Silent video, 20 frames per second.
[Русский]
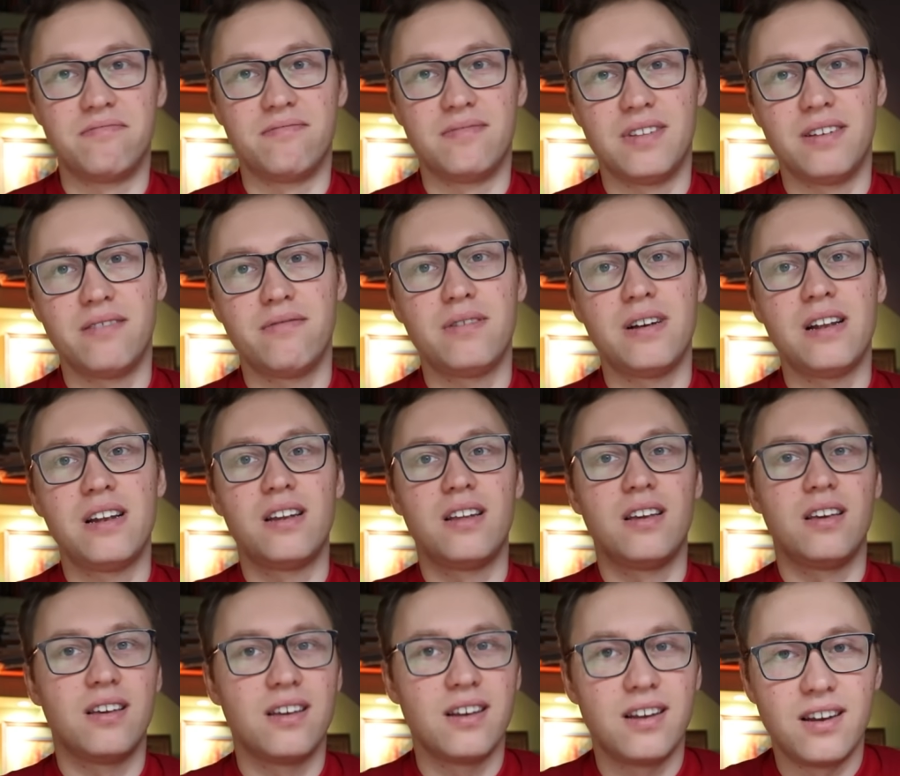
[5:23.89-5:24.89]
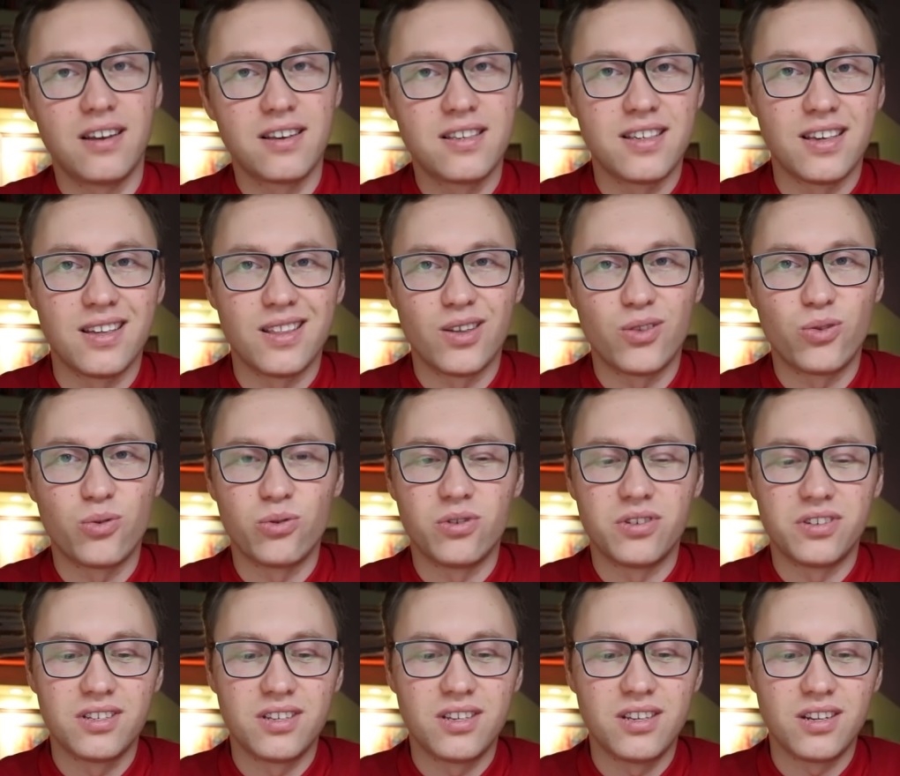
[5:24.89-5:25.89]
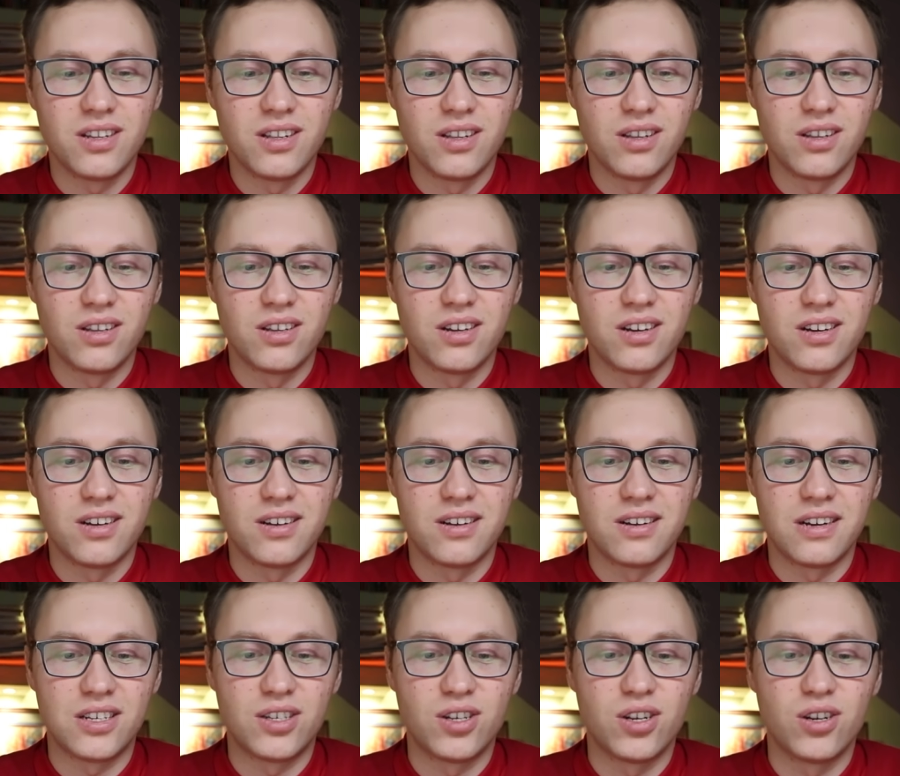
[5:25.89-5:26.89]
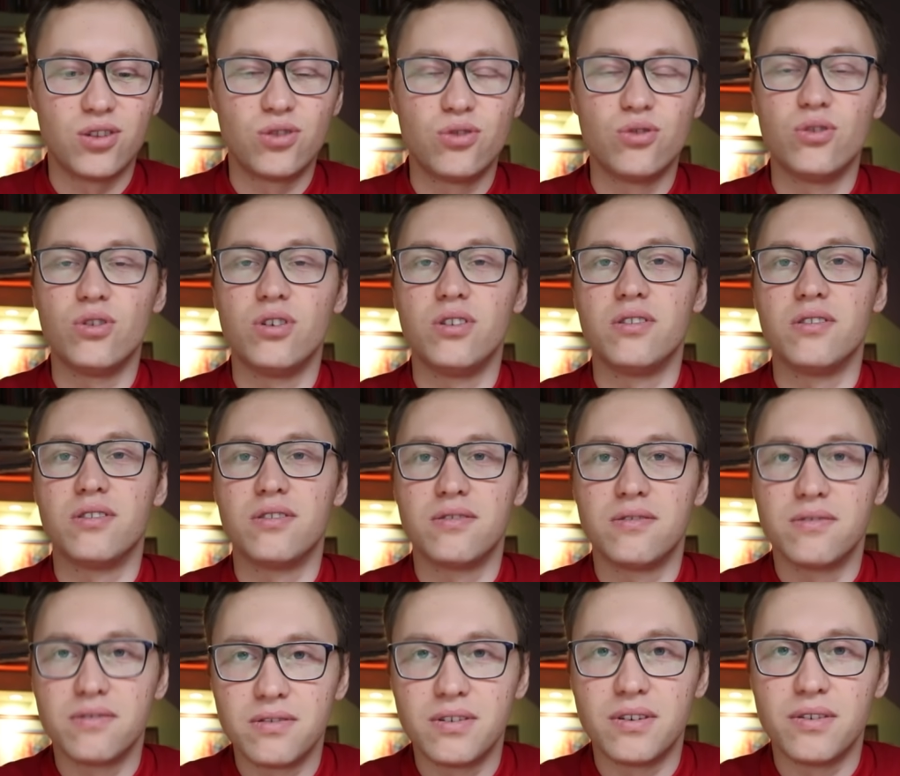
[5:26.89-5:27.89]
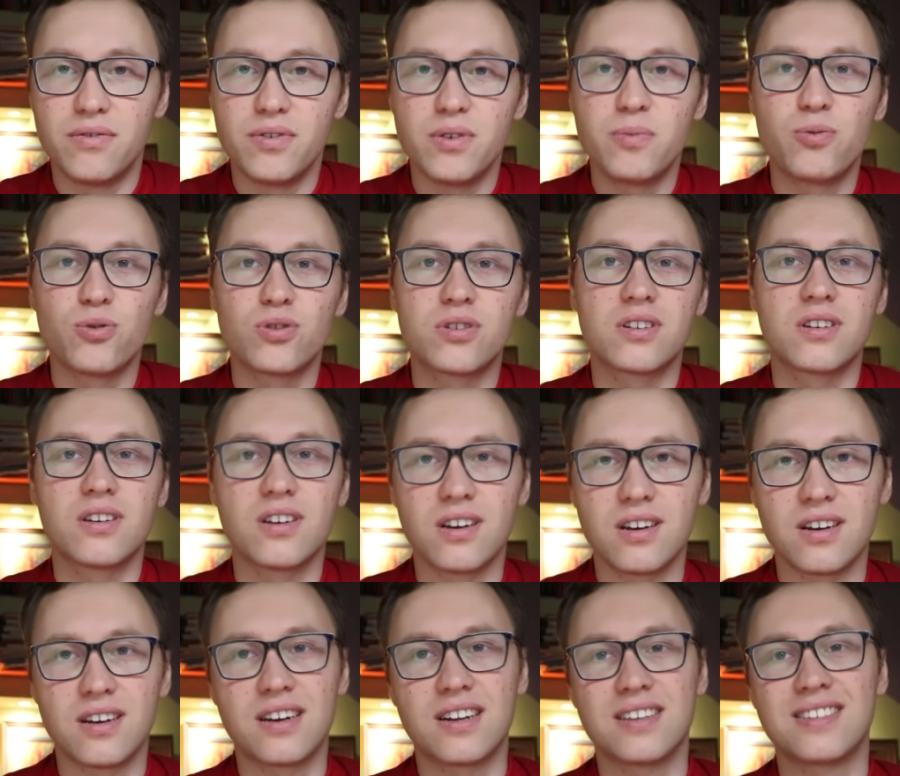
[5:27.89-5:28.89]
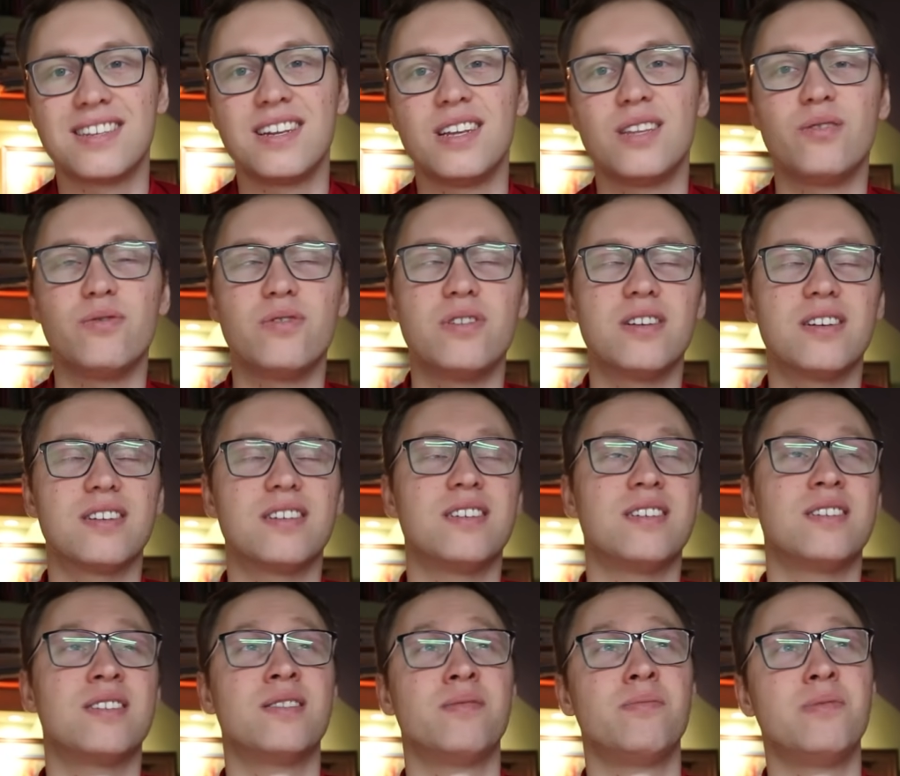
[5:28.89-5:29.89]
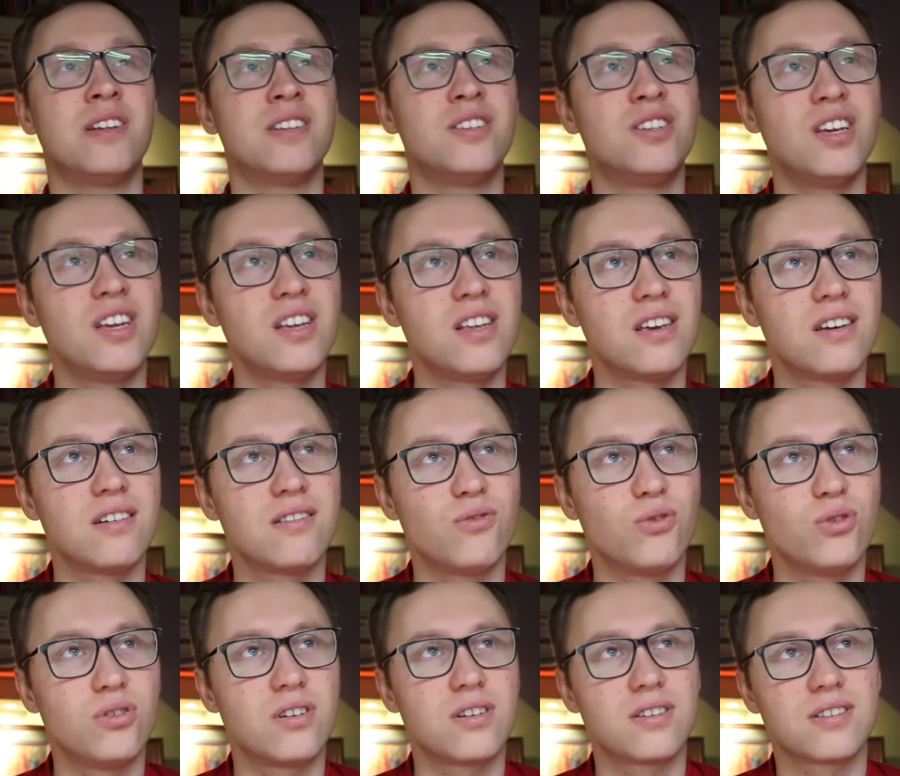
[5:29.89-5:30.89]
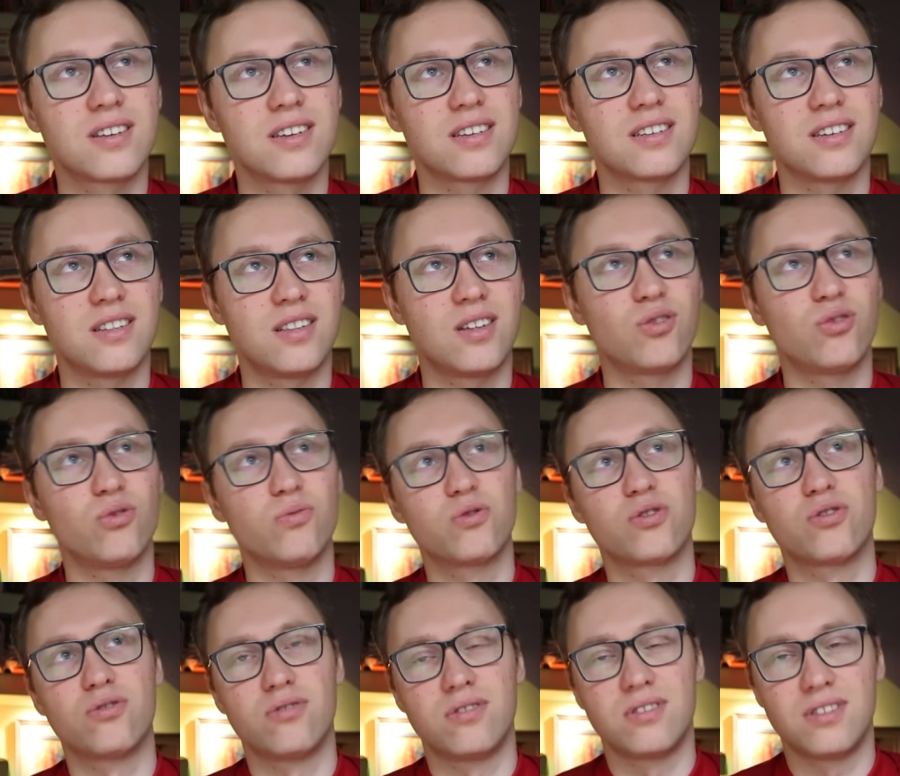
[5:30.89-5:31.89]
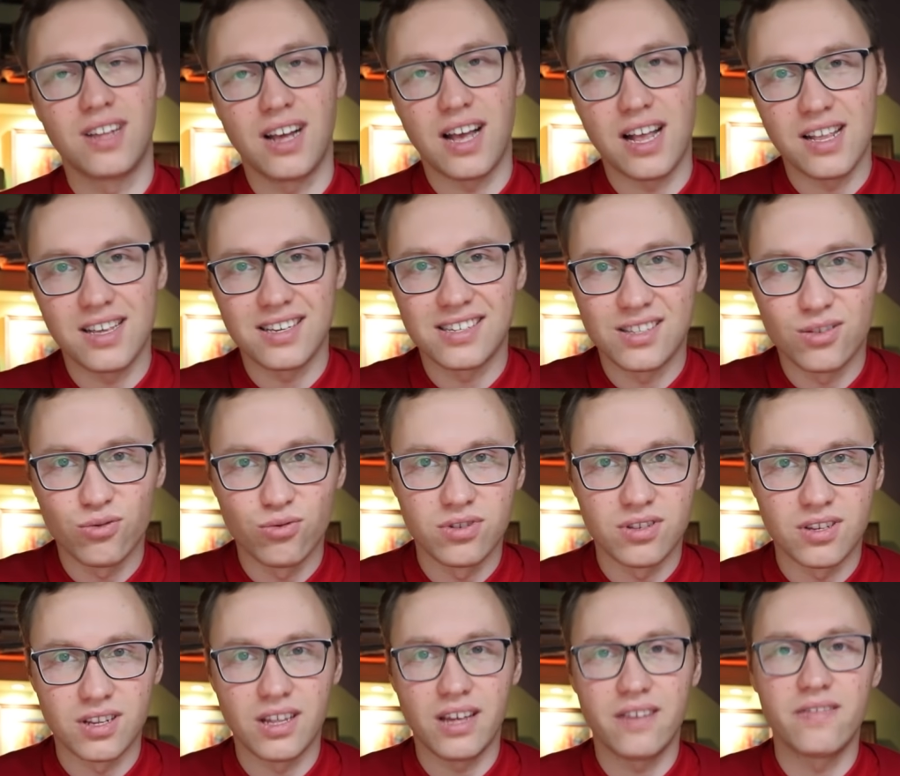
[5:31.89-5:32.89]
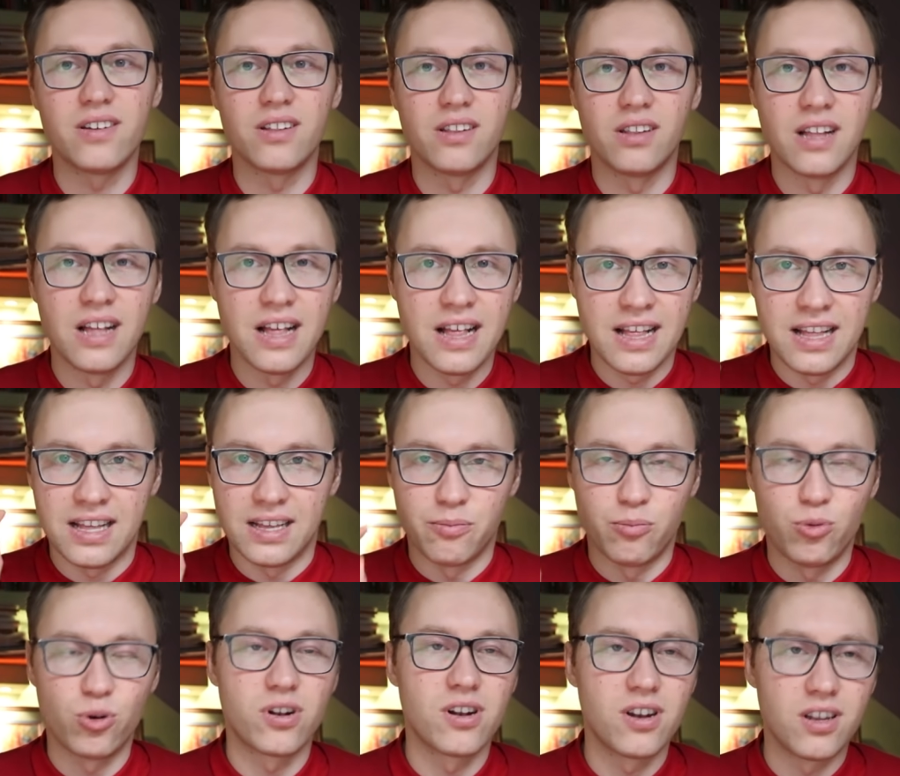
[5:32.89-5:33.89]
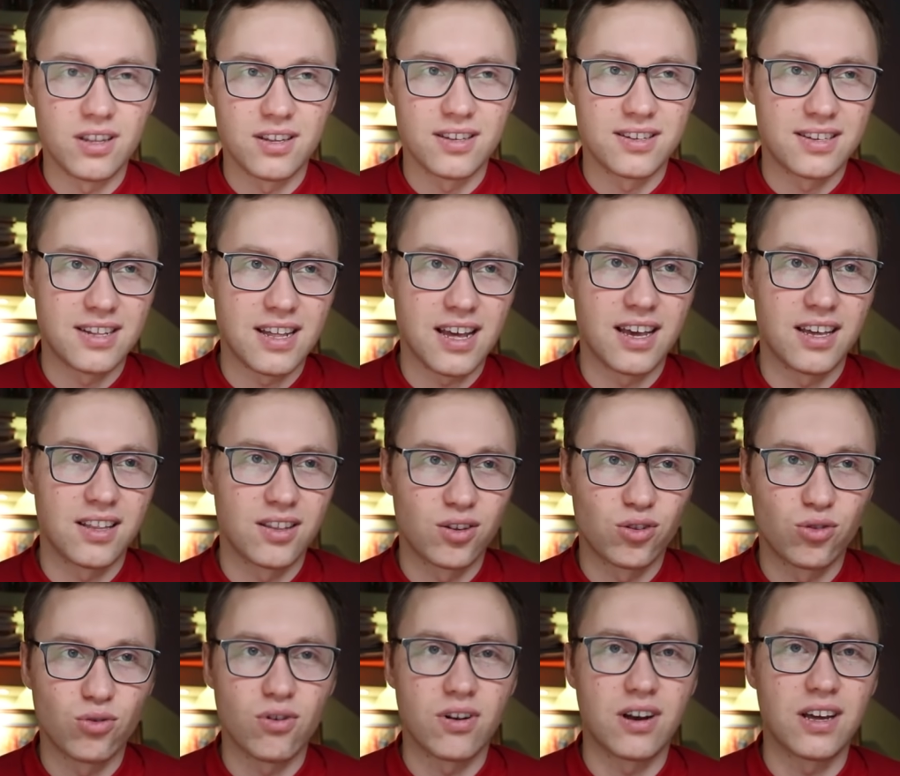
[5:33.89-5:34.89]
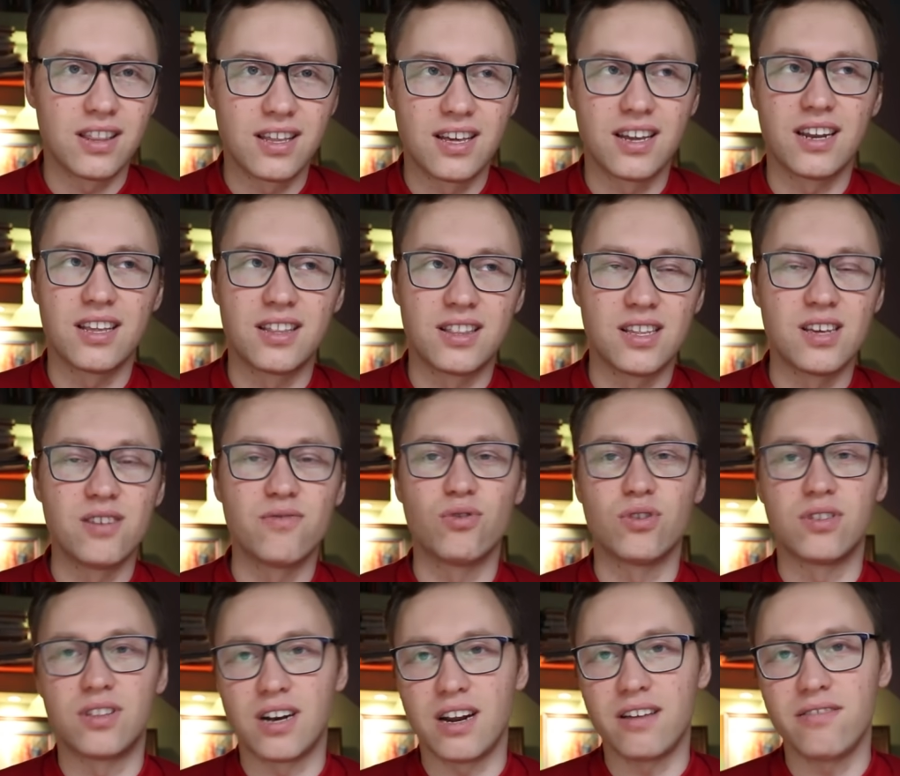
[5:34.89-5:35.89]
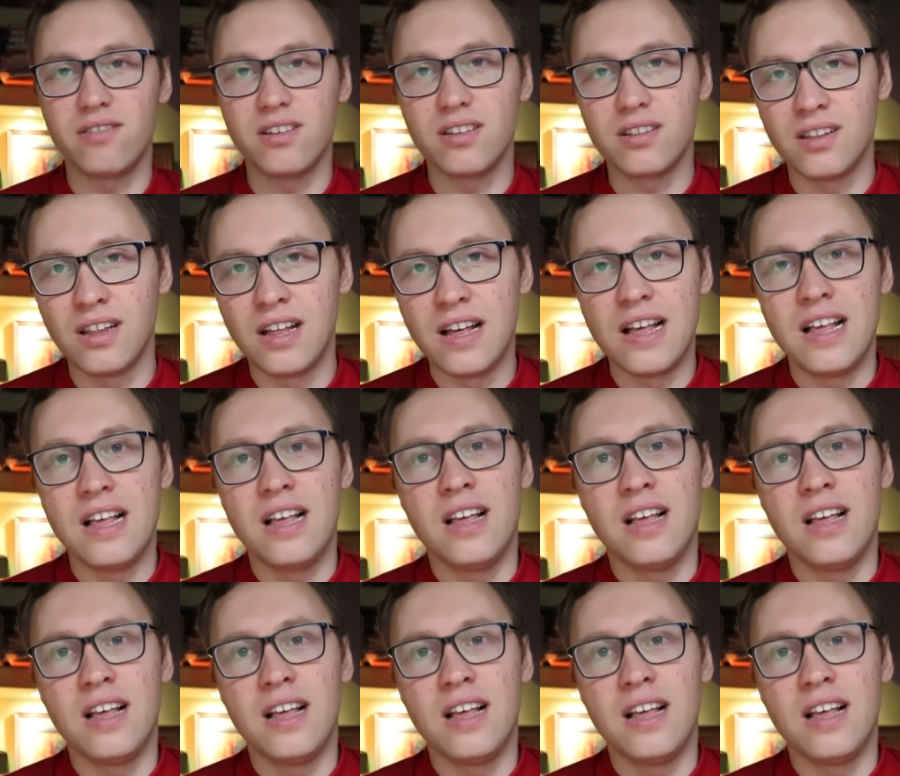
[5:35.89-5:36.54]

Навальный Алексей Анатольевич сделал э, очередной э, выпуск э, расследования разоблачения. Он рассказал о том, что наконец-то установил, подлинно знает, кто конкретно его отравил.